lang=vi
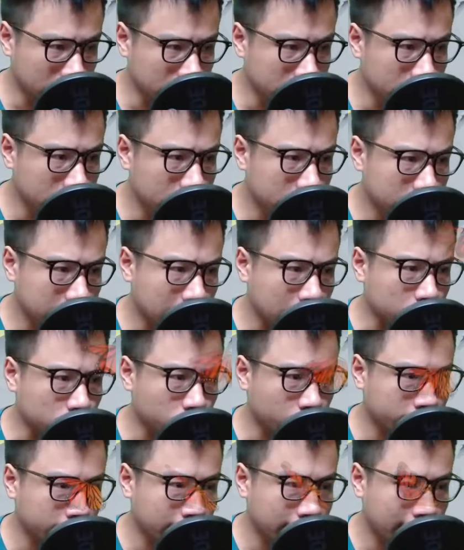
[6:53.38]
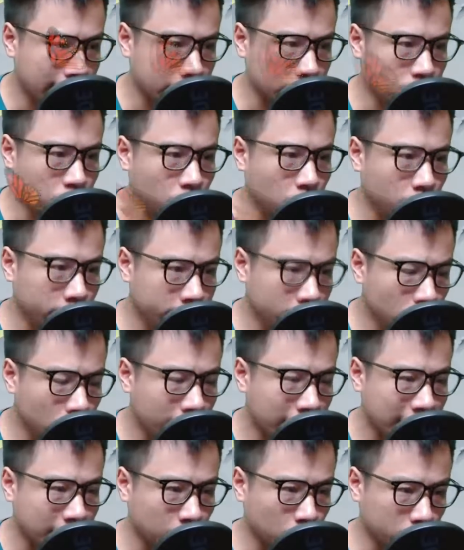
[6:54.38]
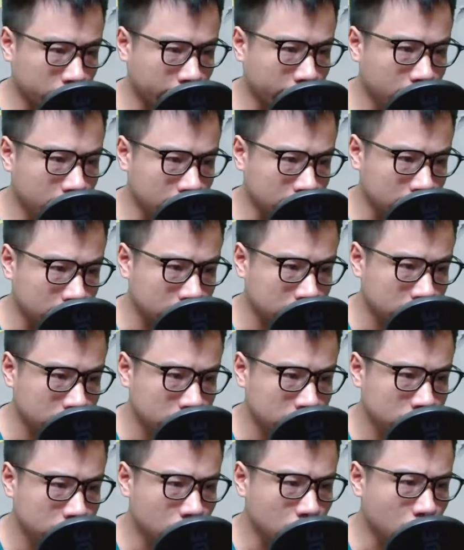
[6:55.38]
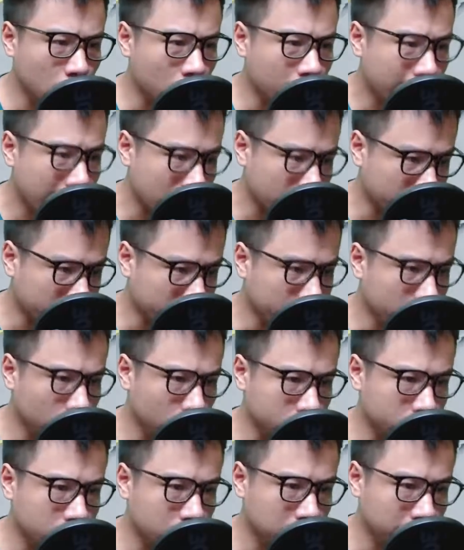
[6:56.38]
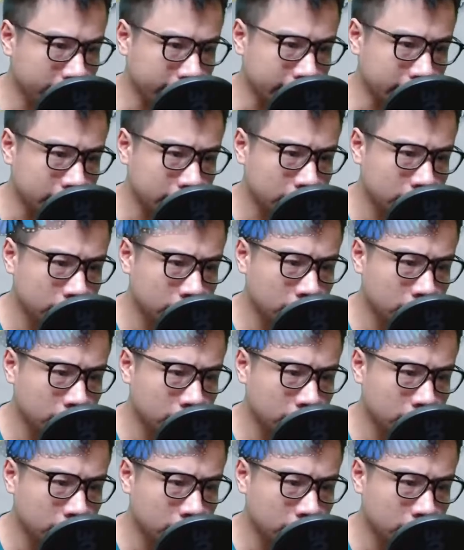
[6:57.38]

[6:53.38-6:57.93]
Hơn nữa Tào Doanh lại là thủ lĩnh của cả một thế lực. Cũng có ngạo khí của riêng mình.